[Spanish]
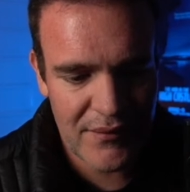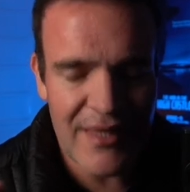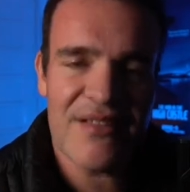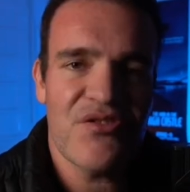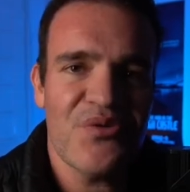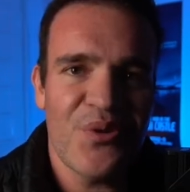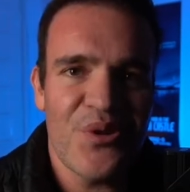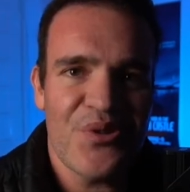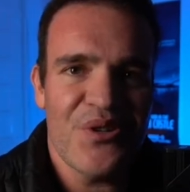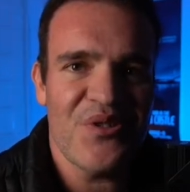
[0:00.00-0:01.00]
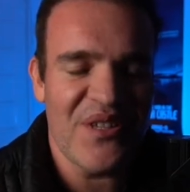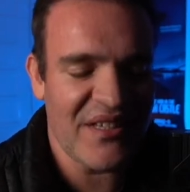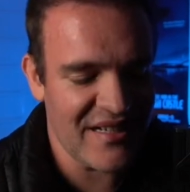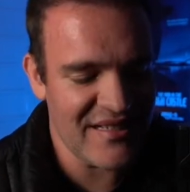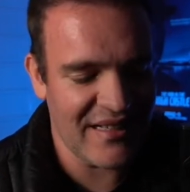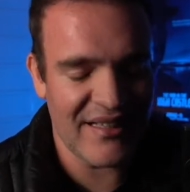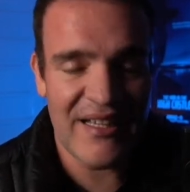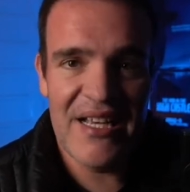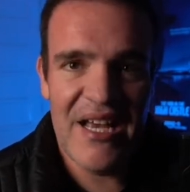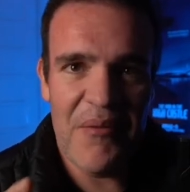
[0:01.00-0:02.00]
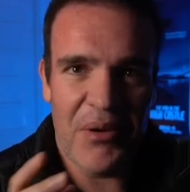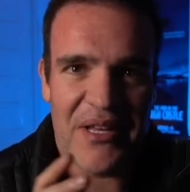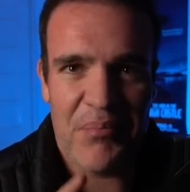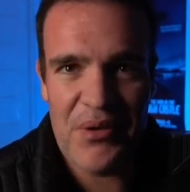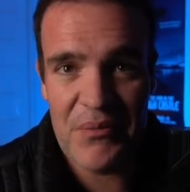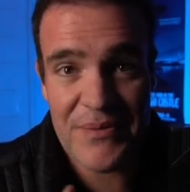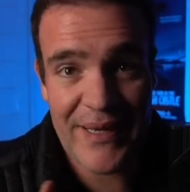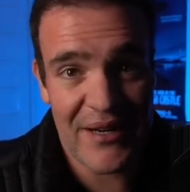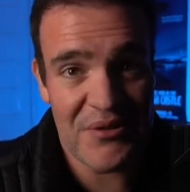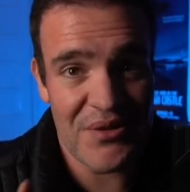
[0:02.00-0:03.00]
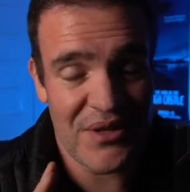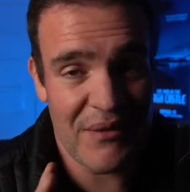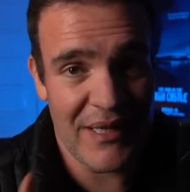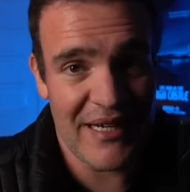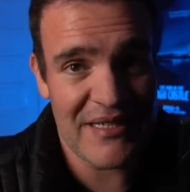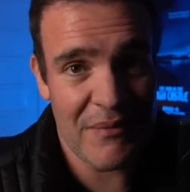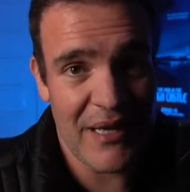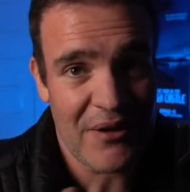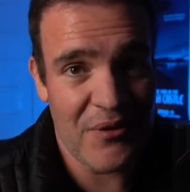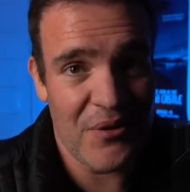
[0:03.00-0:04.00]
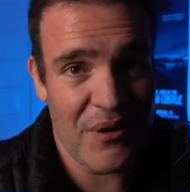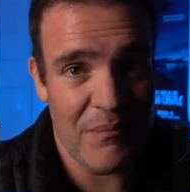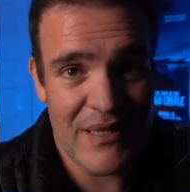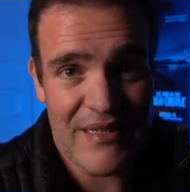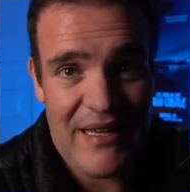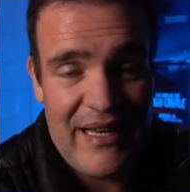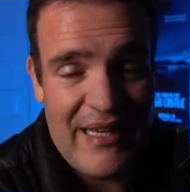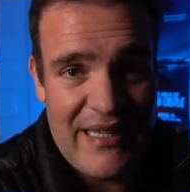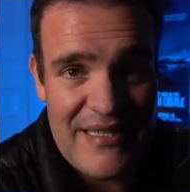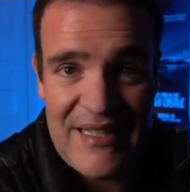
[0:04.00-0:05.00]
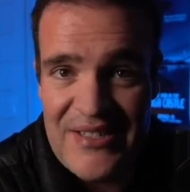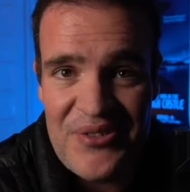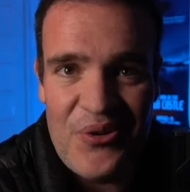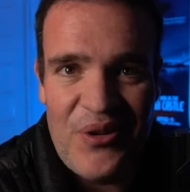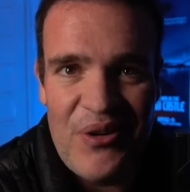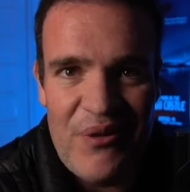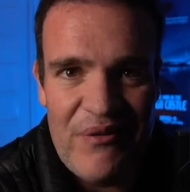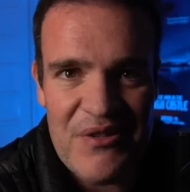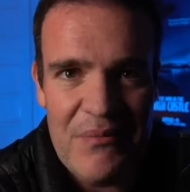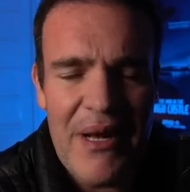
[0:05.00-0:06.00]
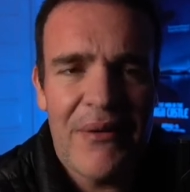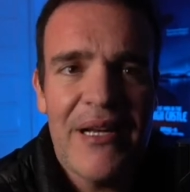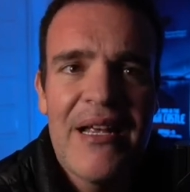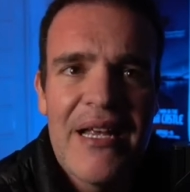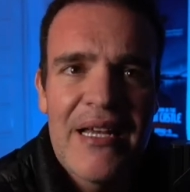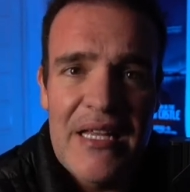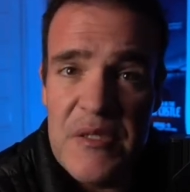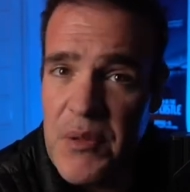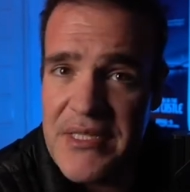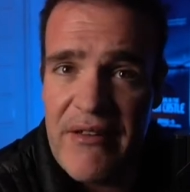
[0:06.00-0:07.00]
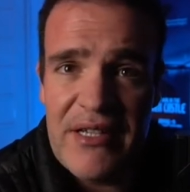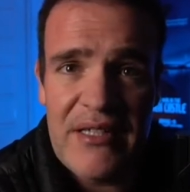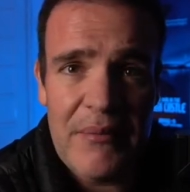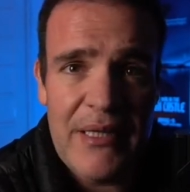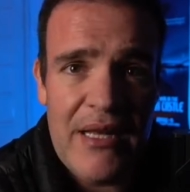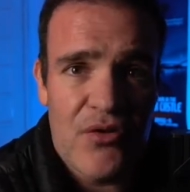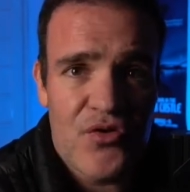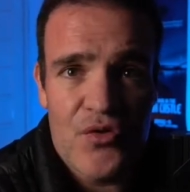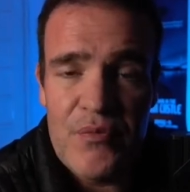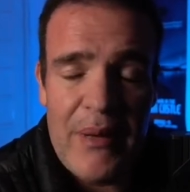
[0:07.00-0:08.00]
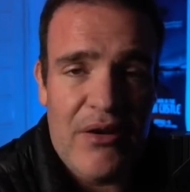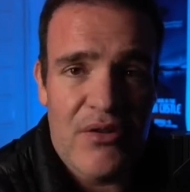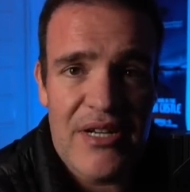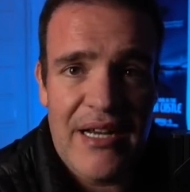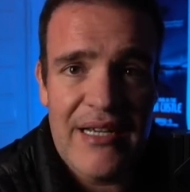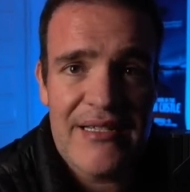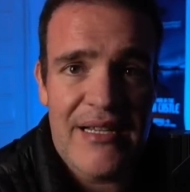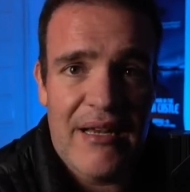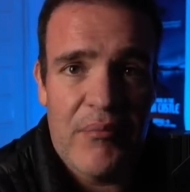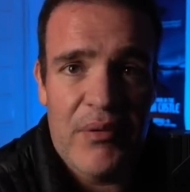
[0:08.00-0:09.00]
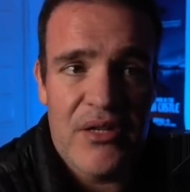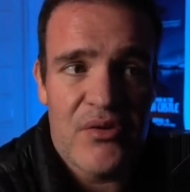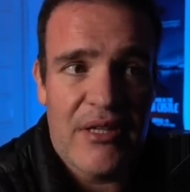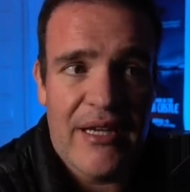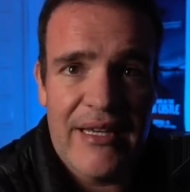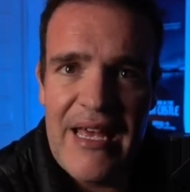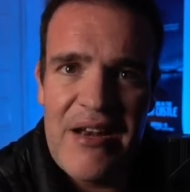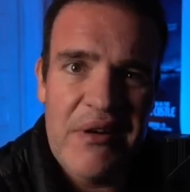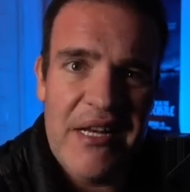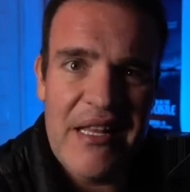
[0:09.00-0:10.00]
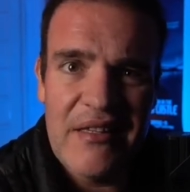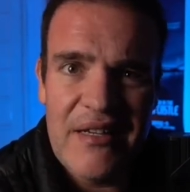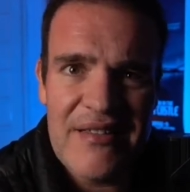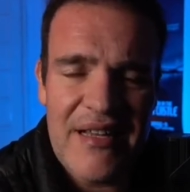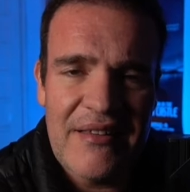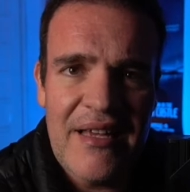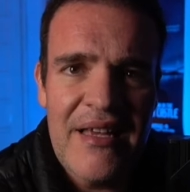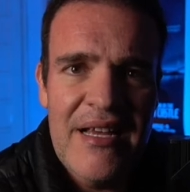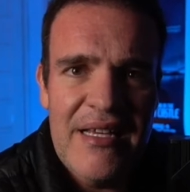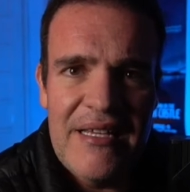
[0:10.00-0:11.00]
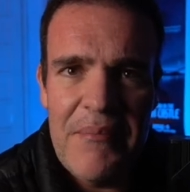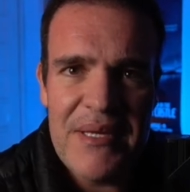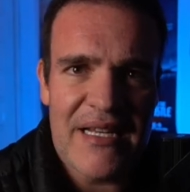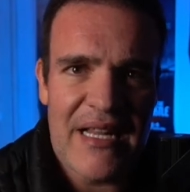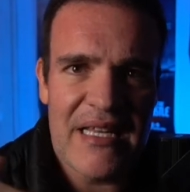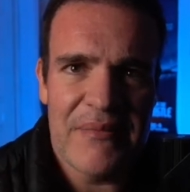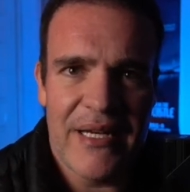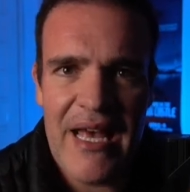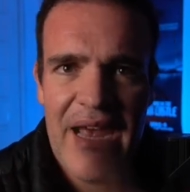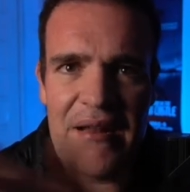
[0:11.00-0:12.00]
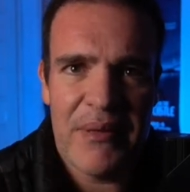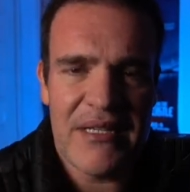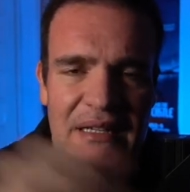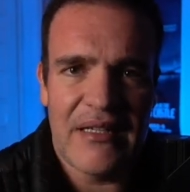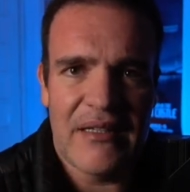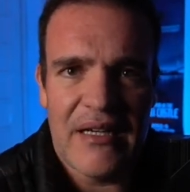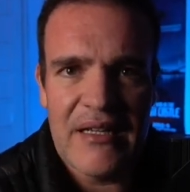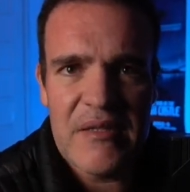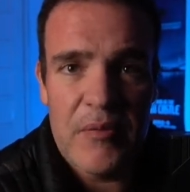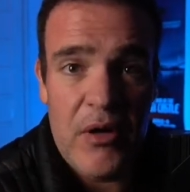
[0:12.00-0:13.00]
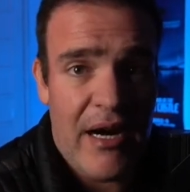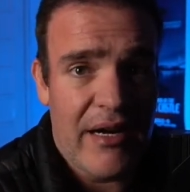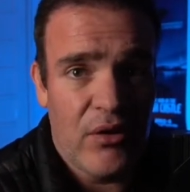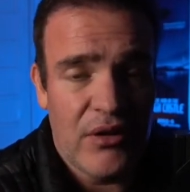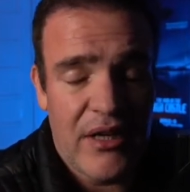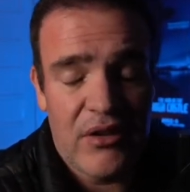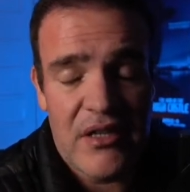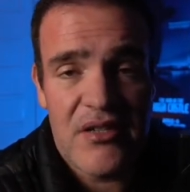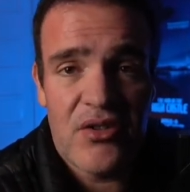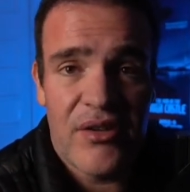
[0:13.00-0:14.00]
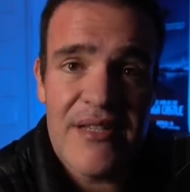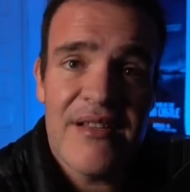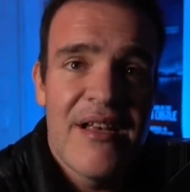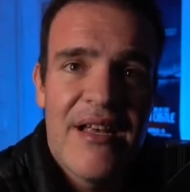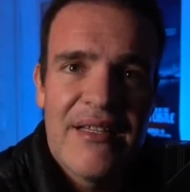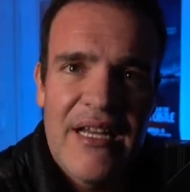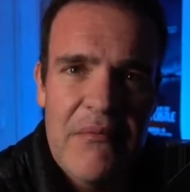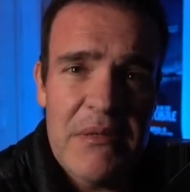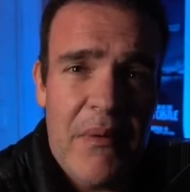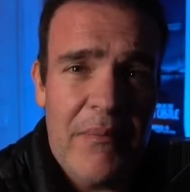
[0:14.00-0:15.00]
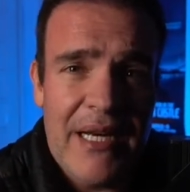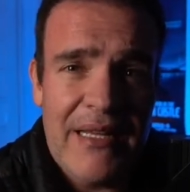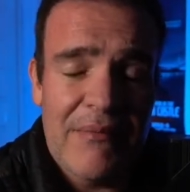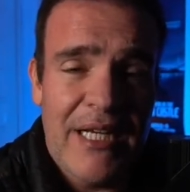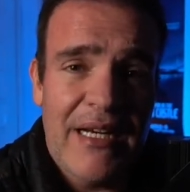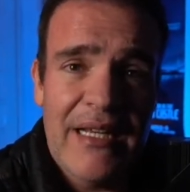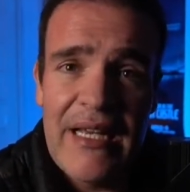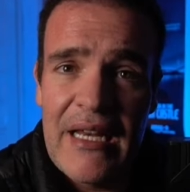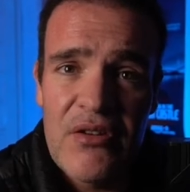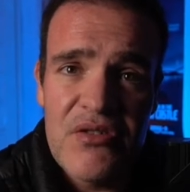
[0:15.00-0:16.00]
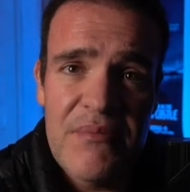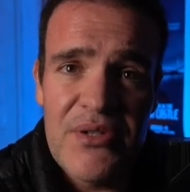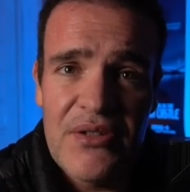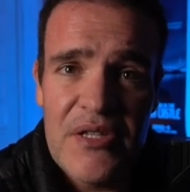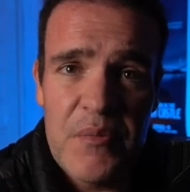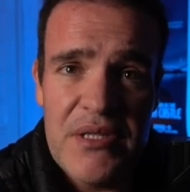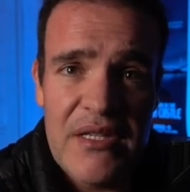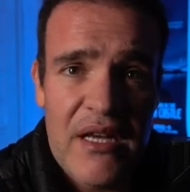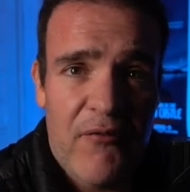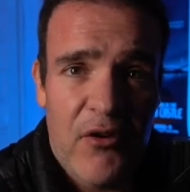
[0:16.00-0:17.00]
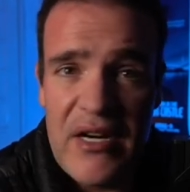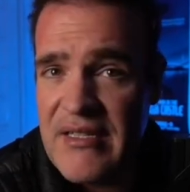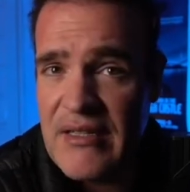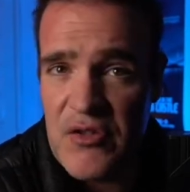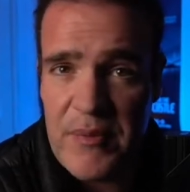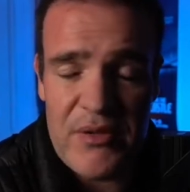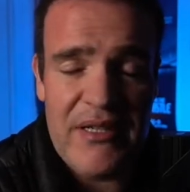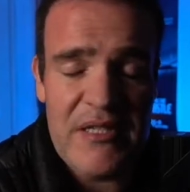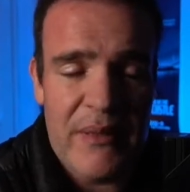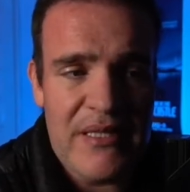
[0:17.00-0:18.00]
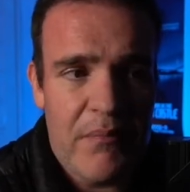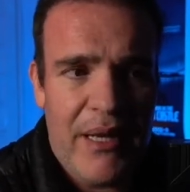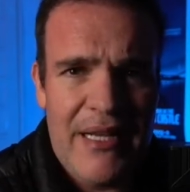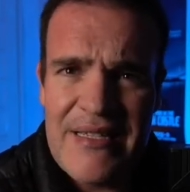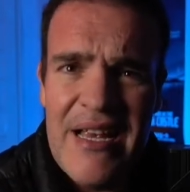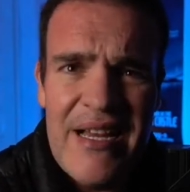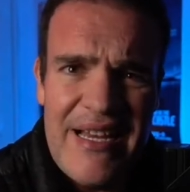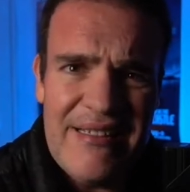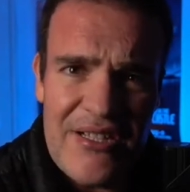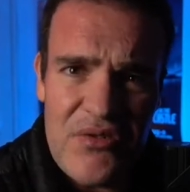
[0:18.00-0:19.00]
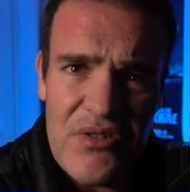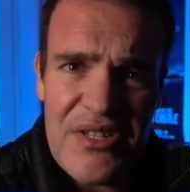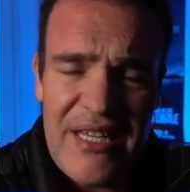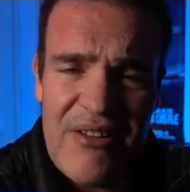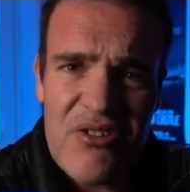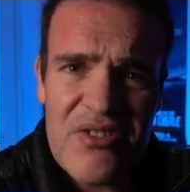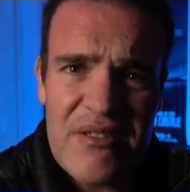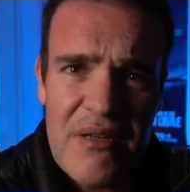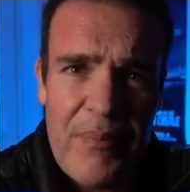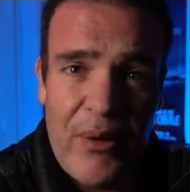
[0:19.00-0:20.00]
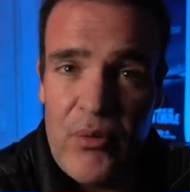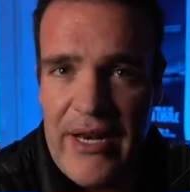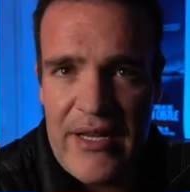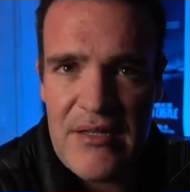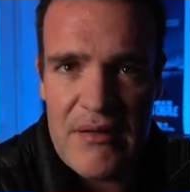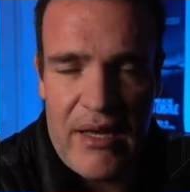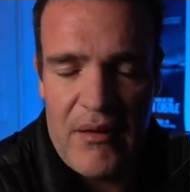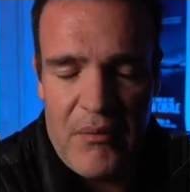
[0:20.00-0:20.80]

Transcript: Y esto es curioso y esto es interesante porque podemos ver algo de manera similar con lo que pasa en este caso con el universo Marvel, que después de haber terminado sus macro sagas, eh, pues resulta que ya no hay nada interesante y empiezan a disvariar, empiezan a tratar de explorar y contar otras historias, de la misma manera en que en Los Simpson, después de enfocarse en los personajes principales y tras unos giros eh, peculiares, eh,